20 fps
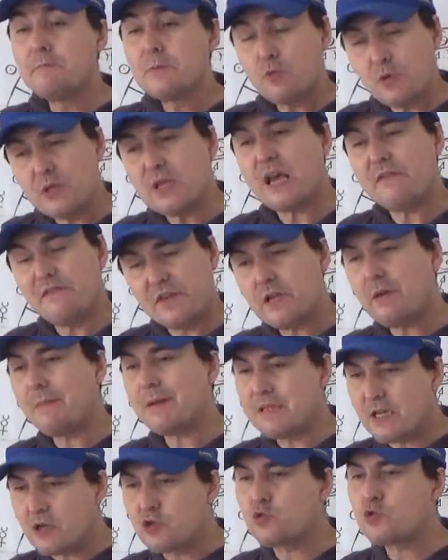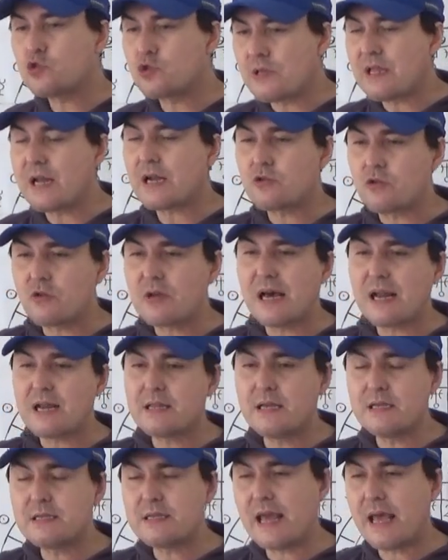Quindi effettivamente è giusto andare a toccare
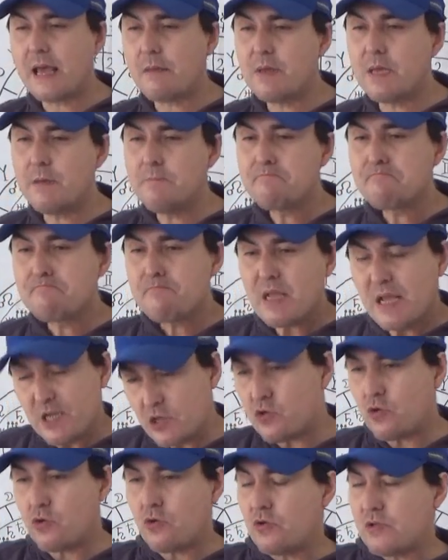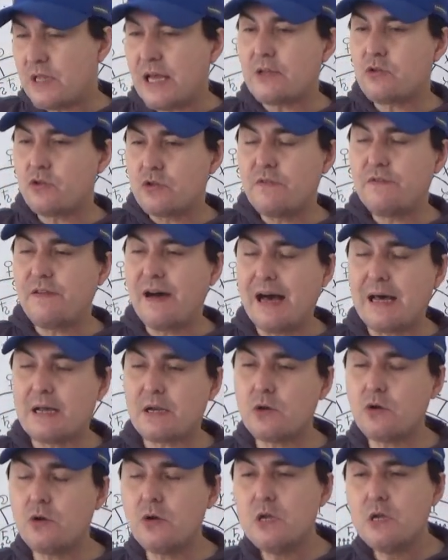dei temi, e sono contento di
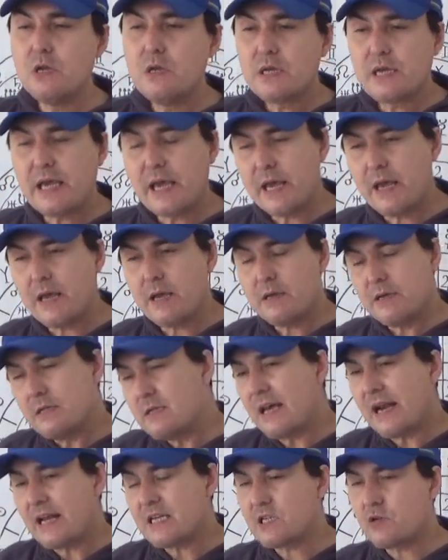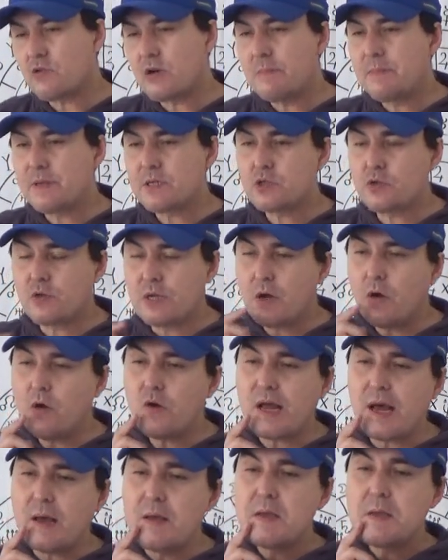farlo, che interessano le persone.
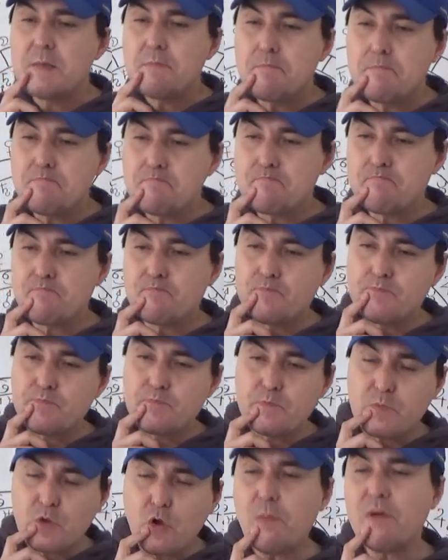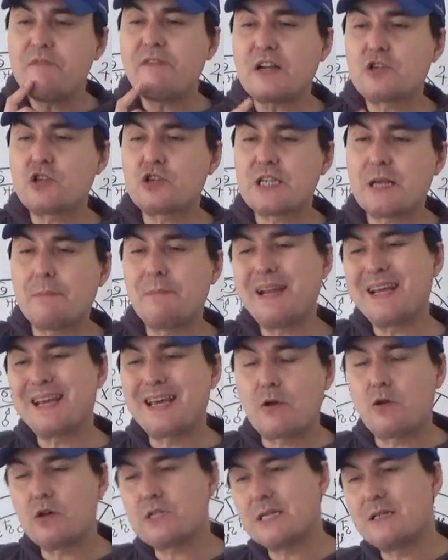Ora, mh, mm, come faccio a sapere
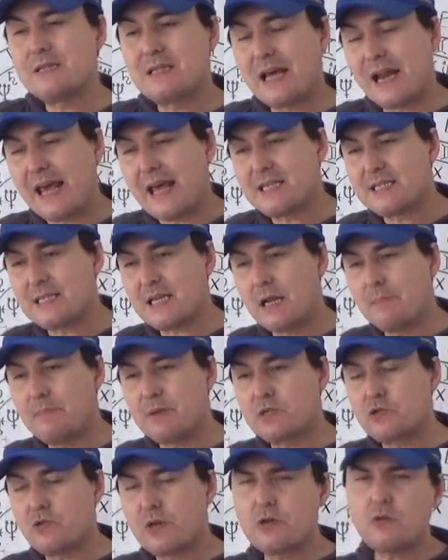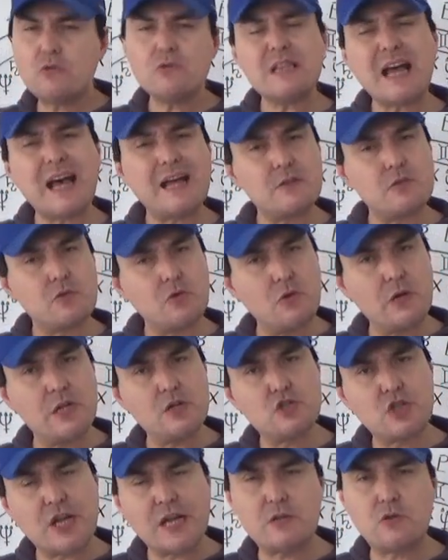che cosa interessa le persone? Non tanto
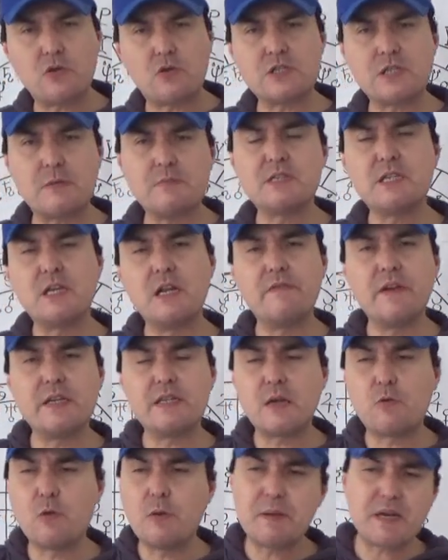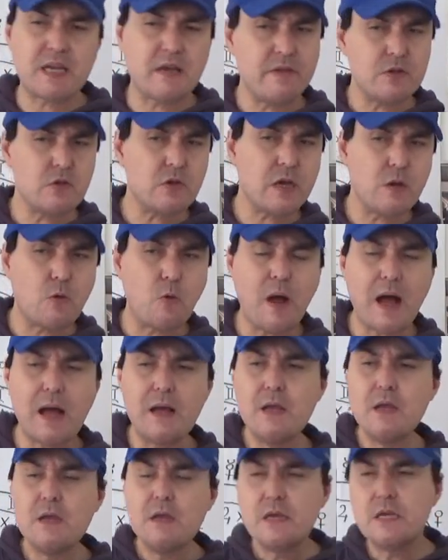leggendo cosa mi scrivete qui, perché vedo che qua
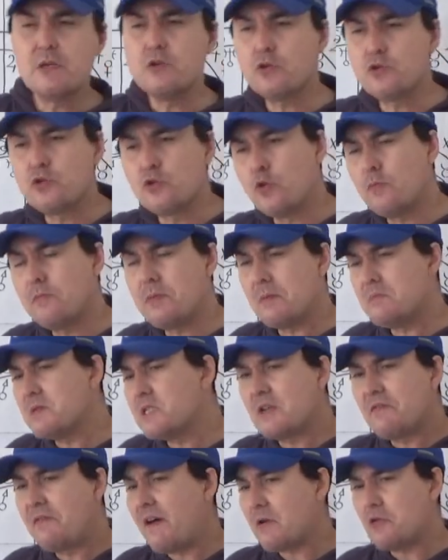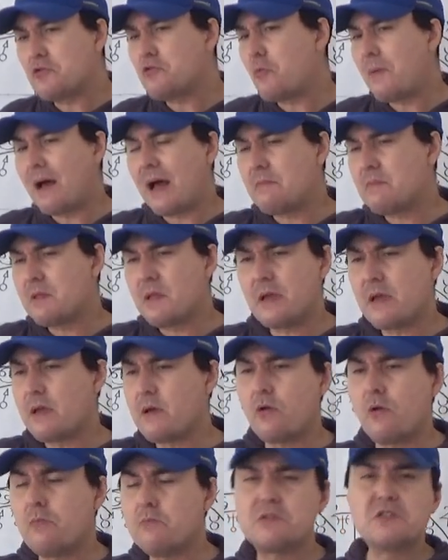in YouTube mi si fanno domande
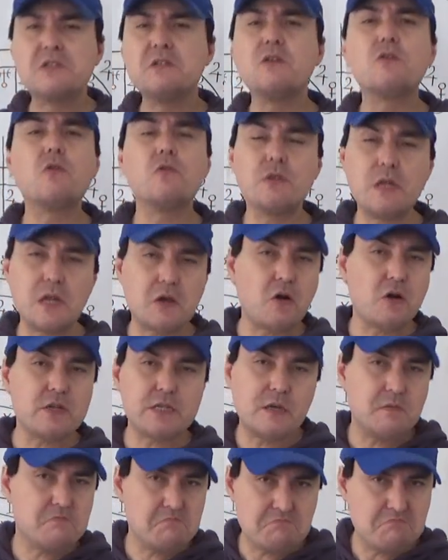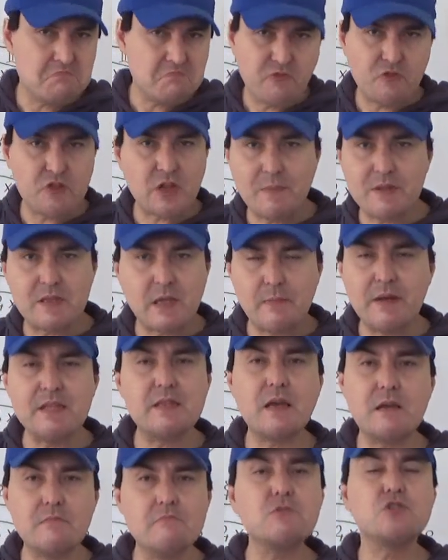o si dicono delle cose
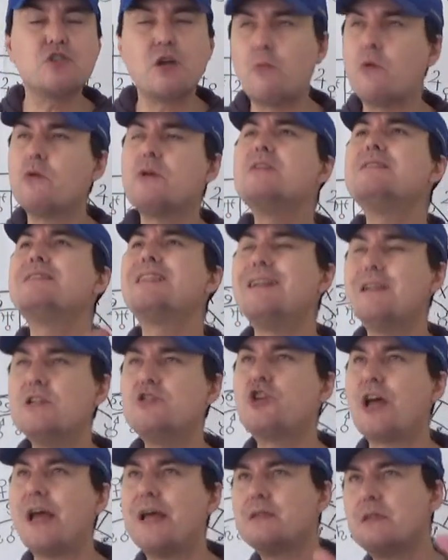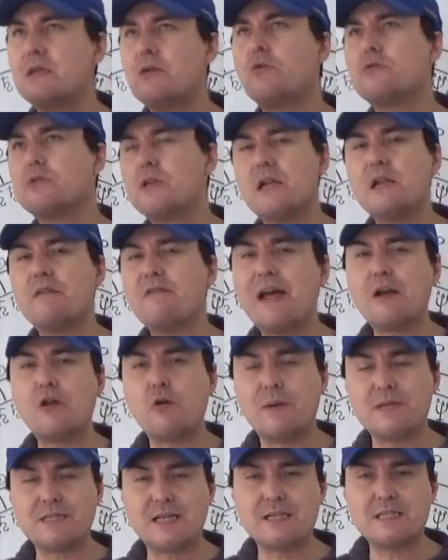fondamentalmente diciamo, intelligenti o di livello
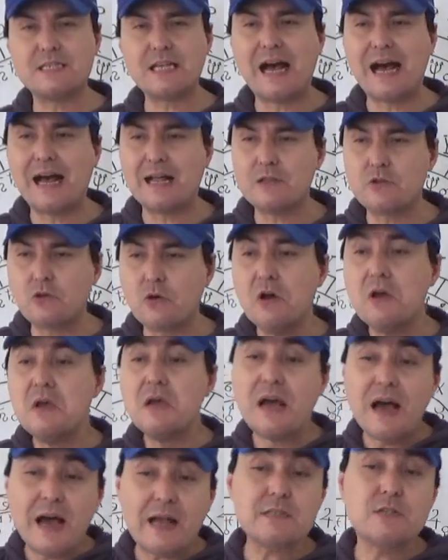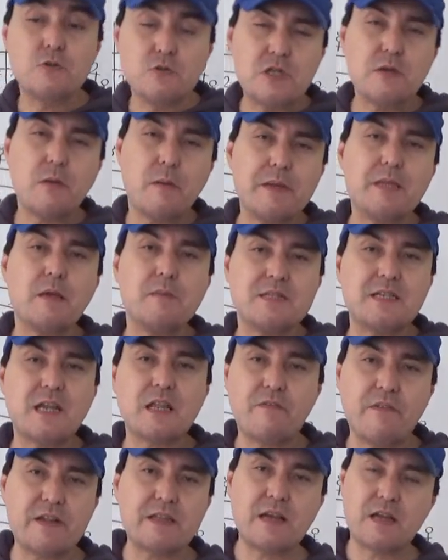abbastanza alto, anzi ultimamente mi è
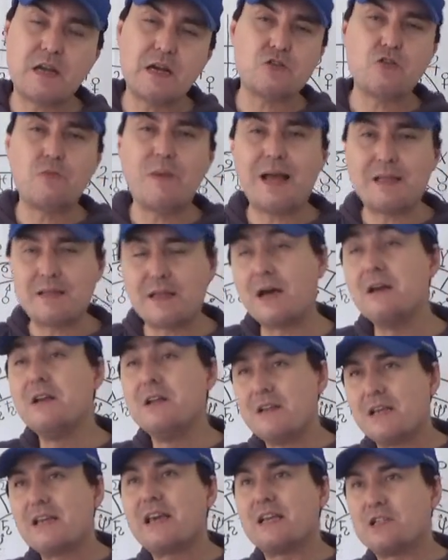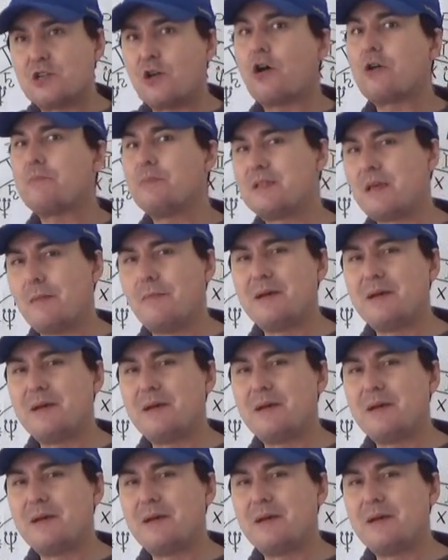stata fatta anche una domanda che esorbita